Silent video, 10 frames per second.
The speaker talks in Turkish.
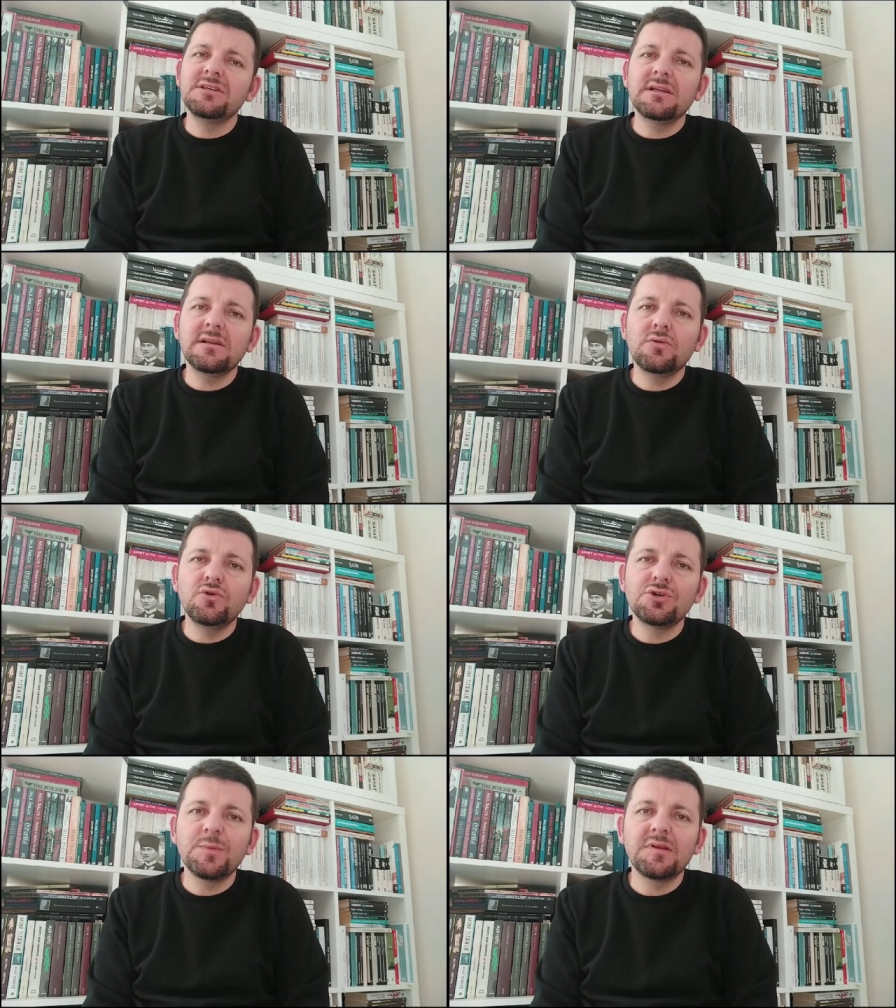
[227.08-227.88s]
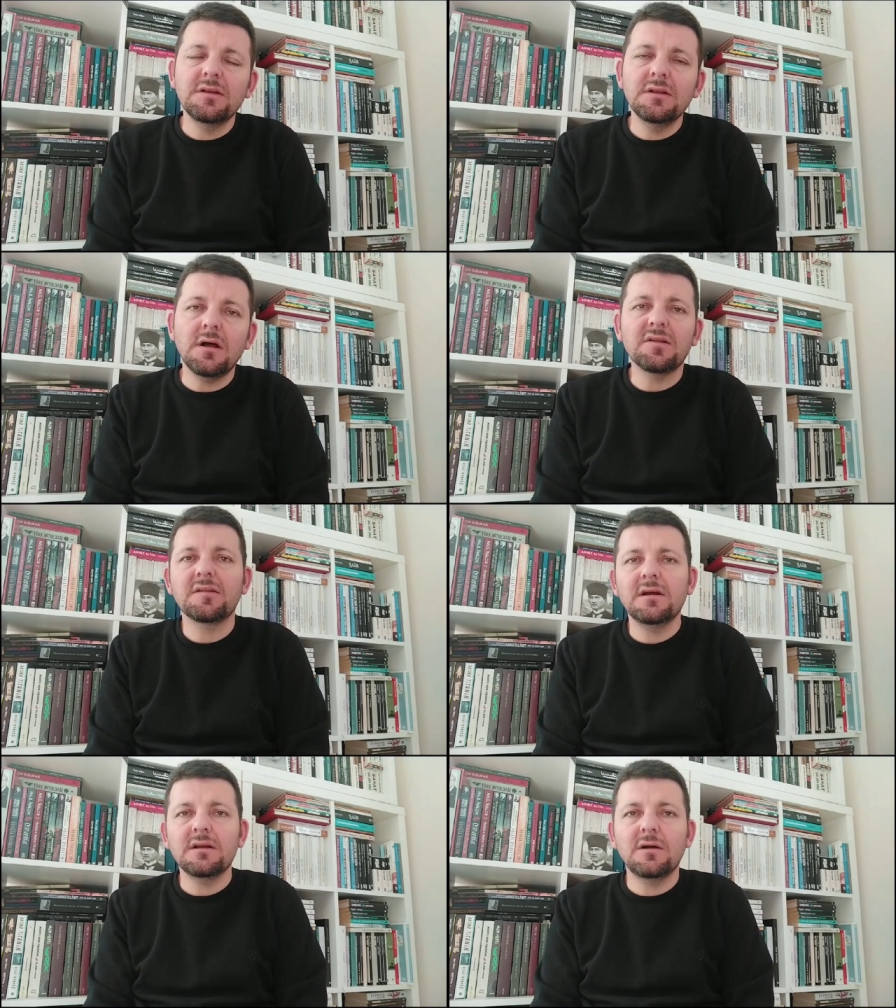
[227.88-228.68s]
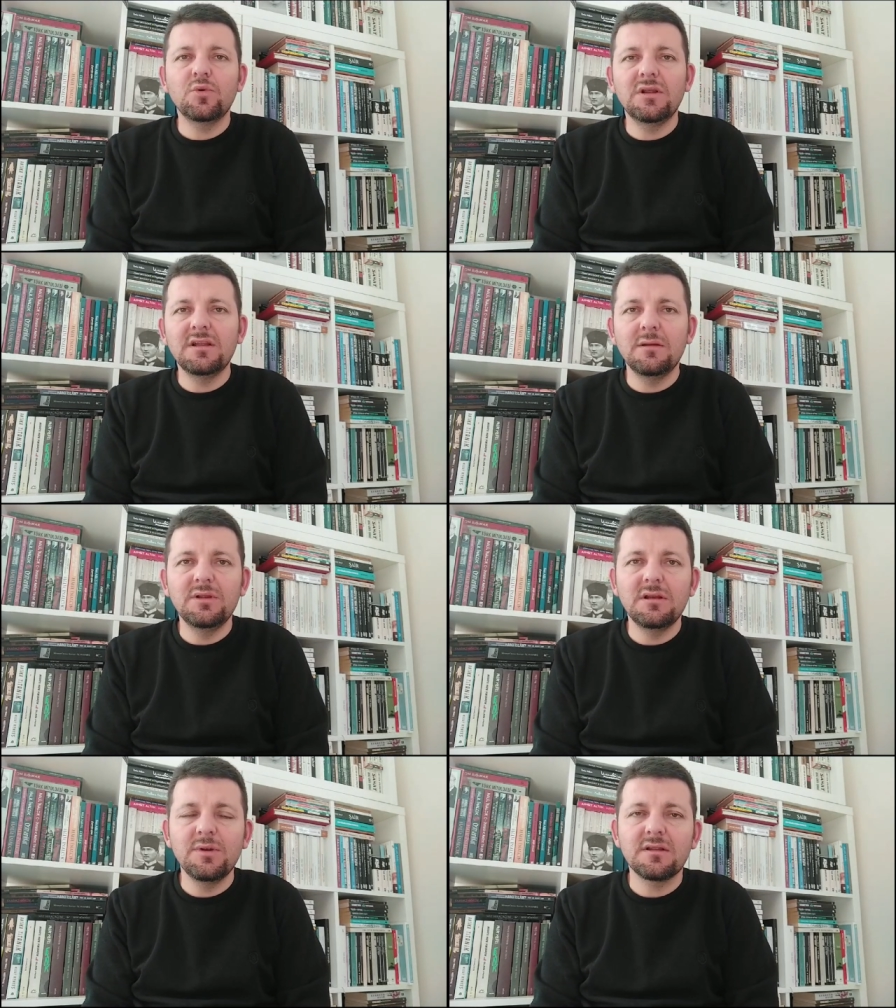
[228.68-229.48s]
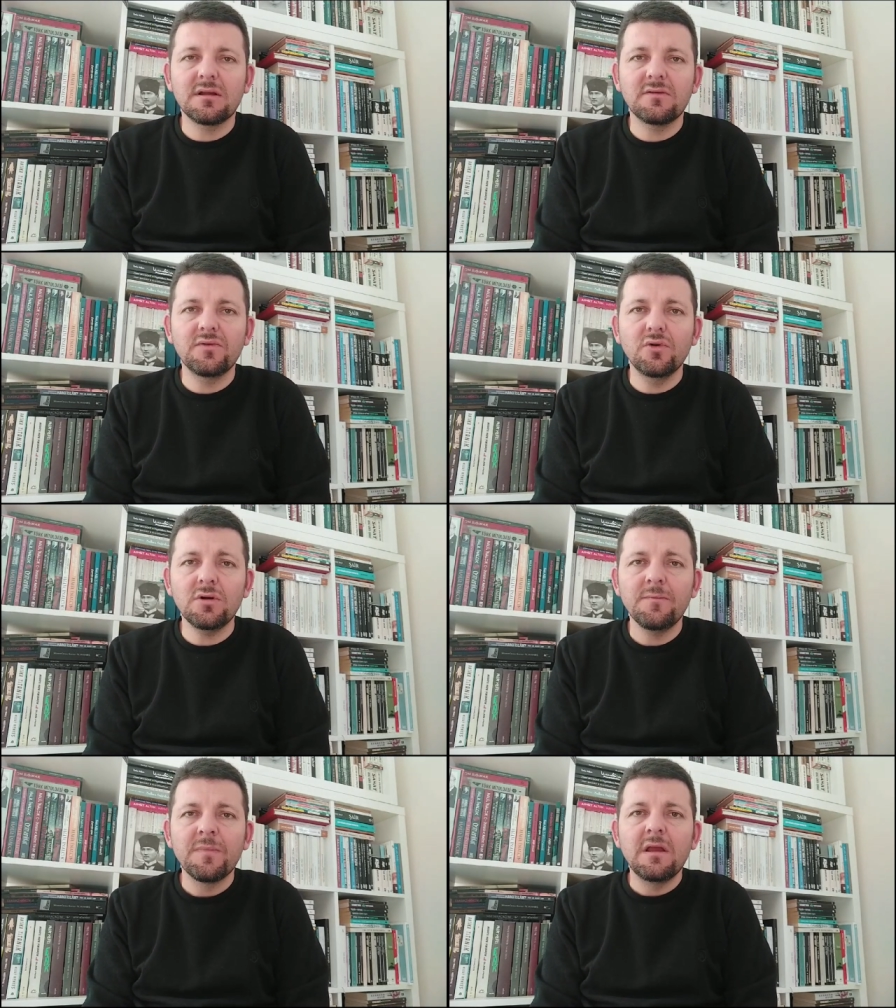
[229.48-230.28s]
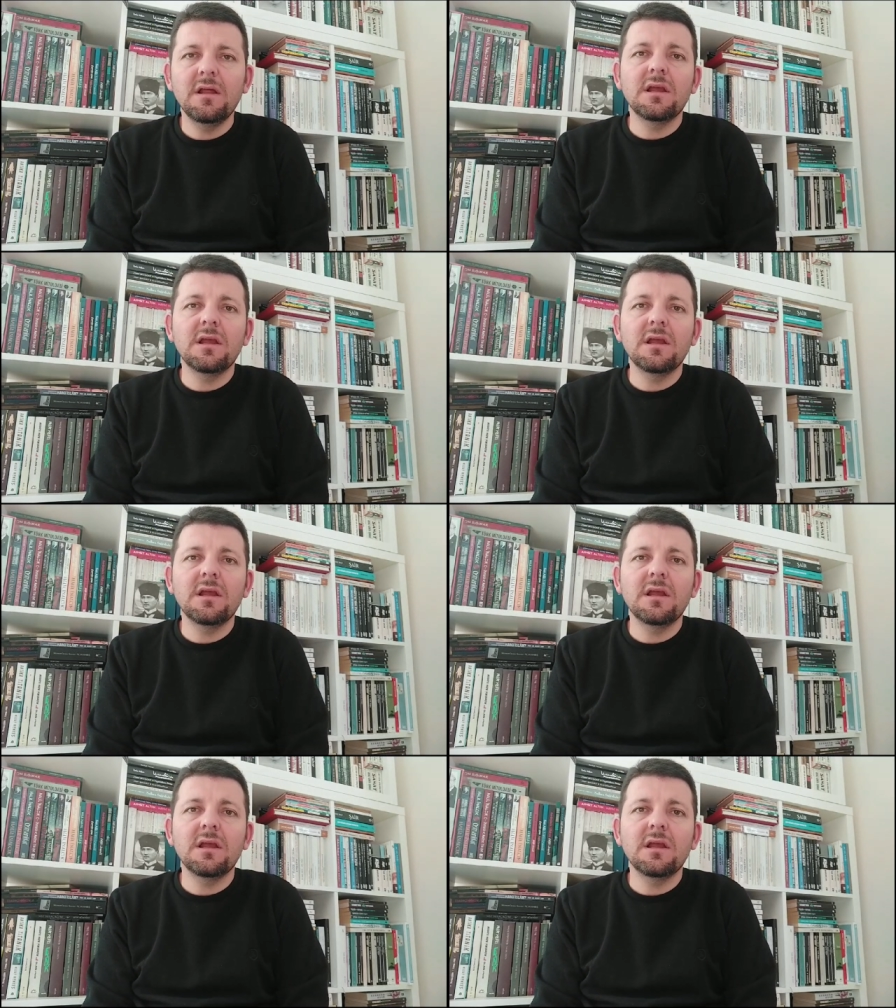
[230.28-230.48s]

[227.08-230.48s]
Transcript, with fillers: şiddete dönüşmesinin asla kabul edilebilir bir tarafı yok.